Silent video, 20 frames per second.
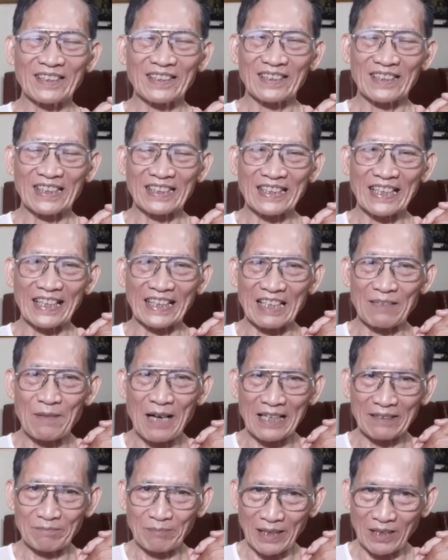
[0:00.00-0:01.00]
các thầy các bạn
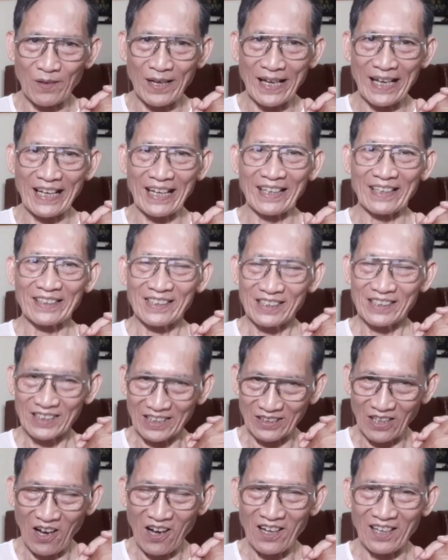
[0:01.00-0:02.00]
mạnh khỏe trường
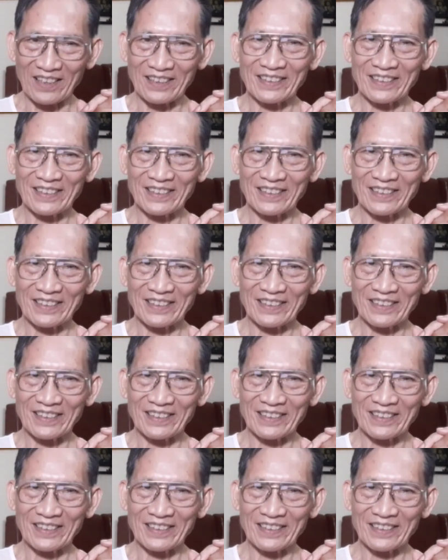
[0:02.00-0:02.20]
thọ